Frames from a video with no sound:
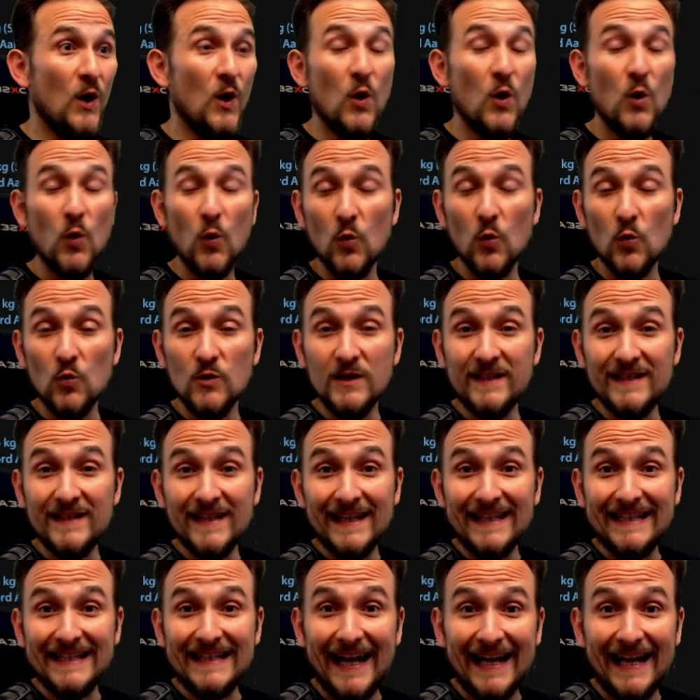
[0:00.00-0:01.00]
Und
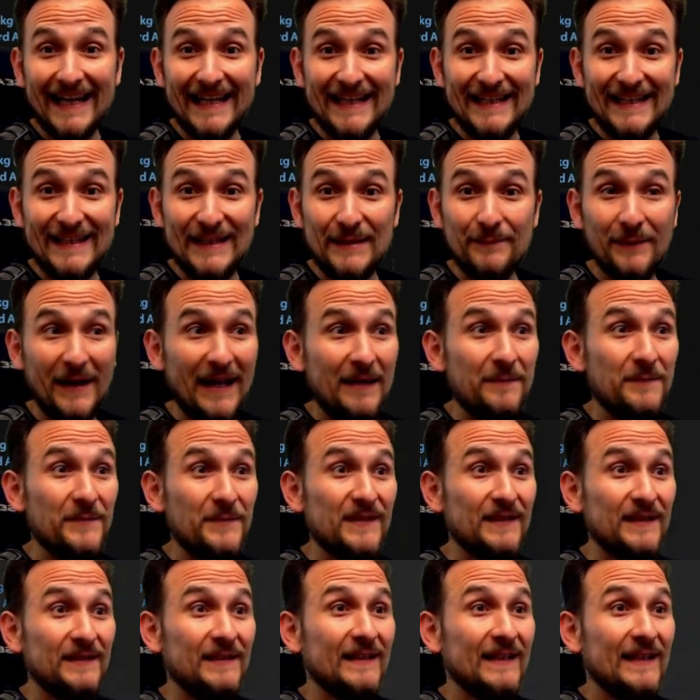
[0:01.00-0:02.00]
da geht die
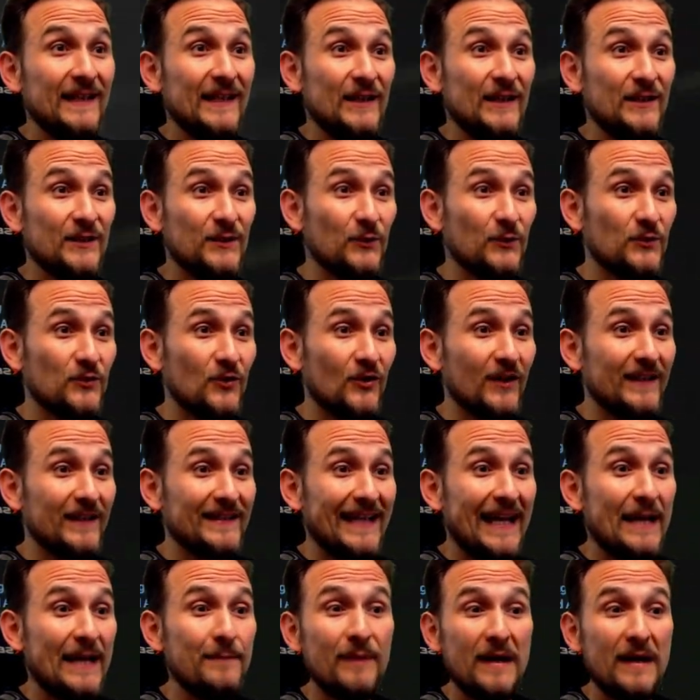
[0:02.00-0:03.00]
Bremse. So soll das
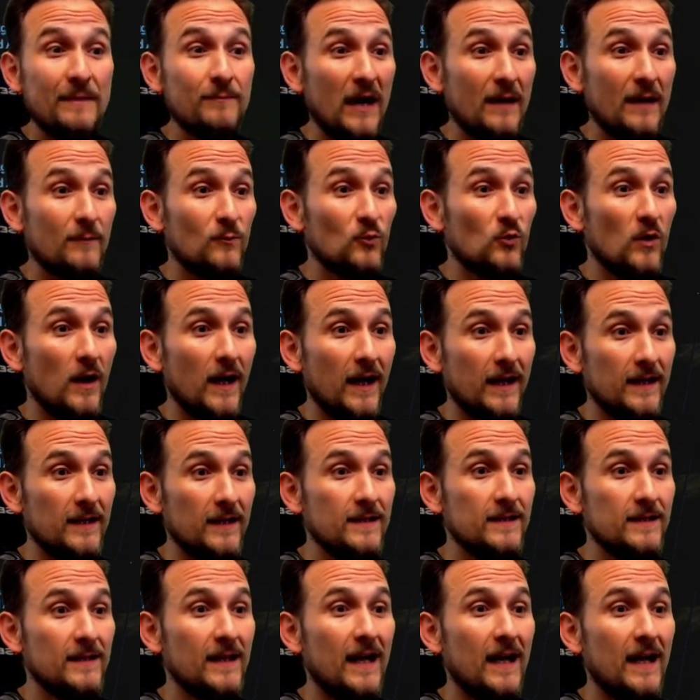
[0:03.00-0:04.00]
sein beim
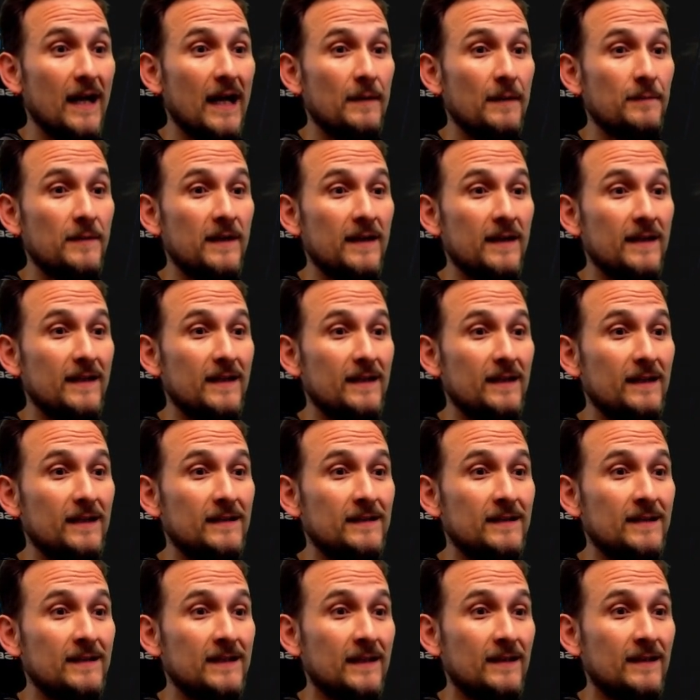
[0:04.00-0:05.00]
Amurangeln, aber
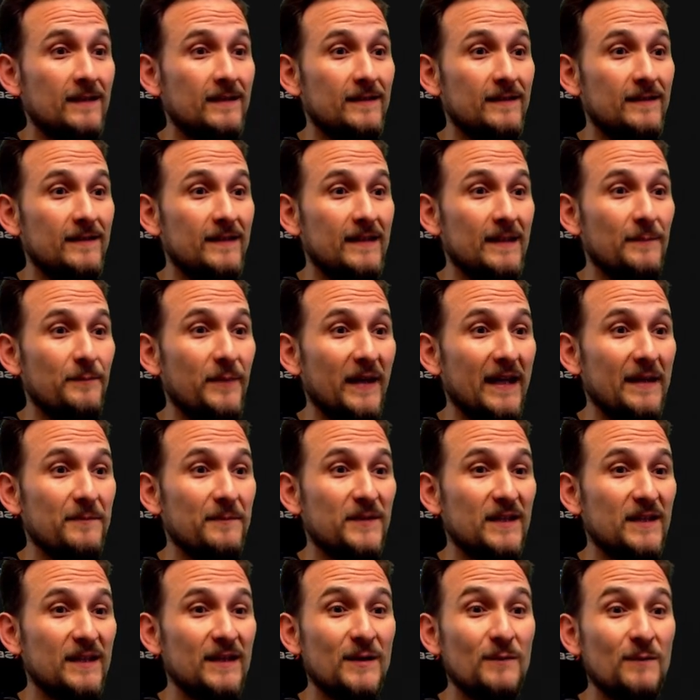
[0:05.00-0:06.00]
äh, die
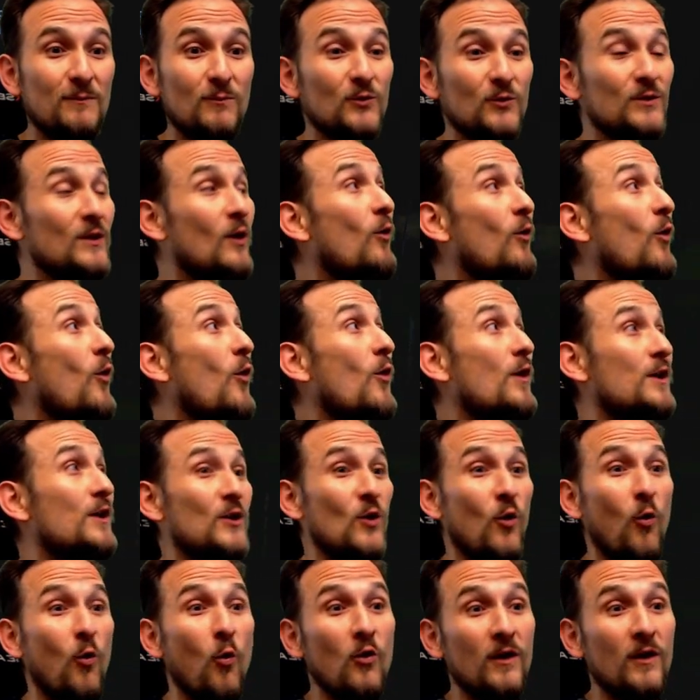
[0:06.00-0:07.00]
Bremse muss auch ordentlich
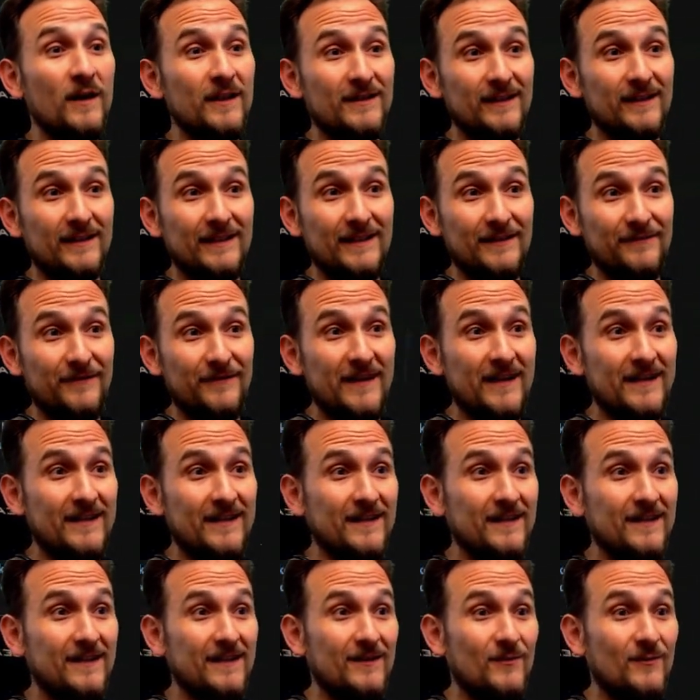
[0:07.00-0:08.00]
hochgedreht werden.
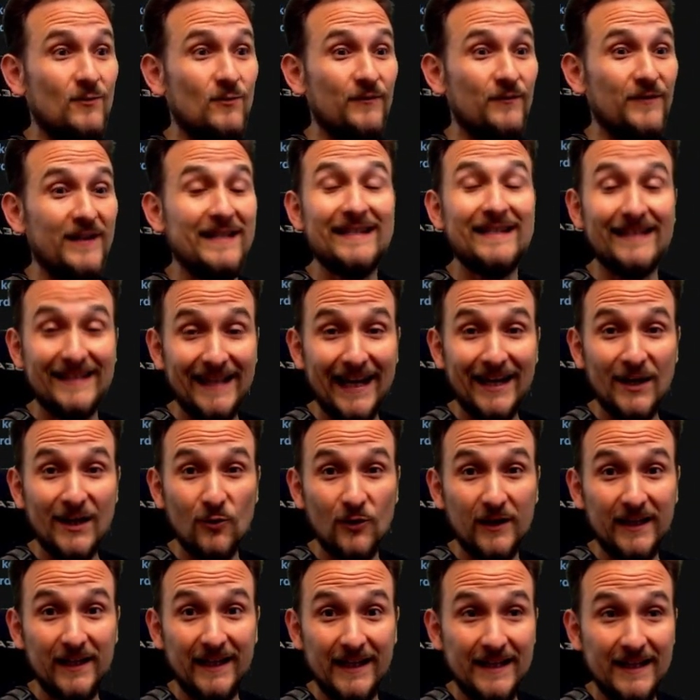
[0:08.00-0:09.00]
Und wenn sie dann noch
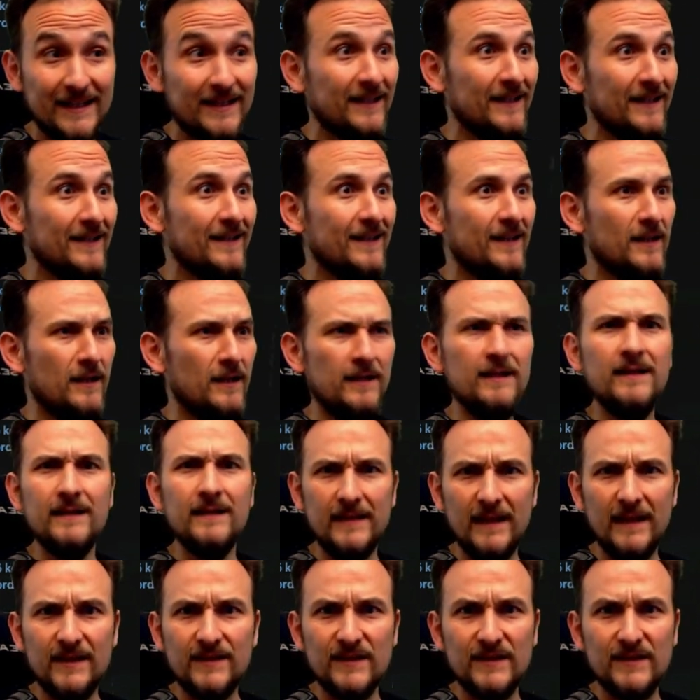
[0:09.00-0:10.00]
geht,
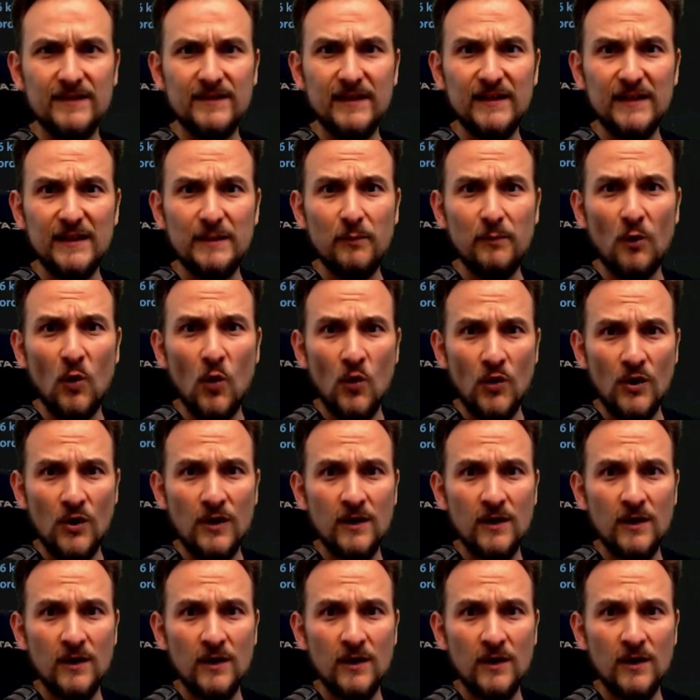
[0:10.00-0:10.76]
dann sind's dicke Brocken.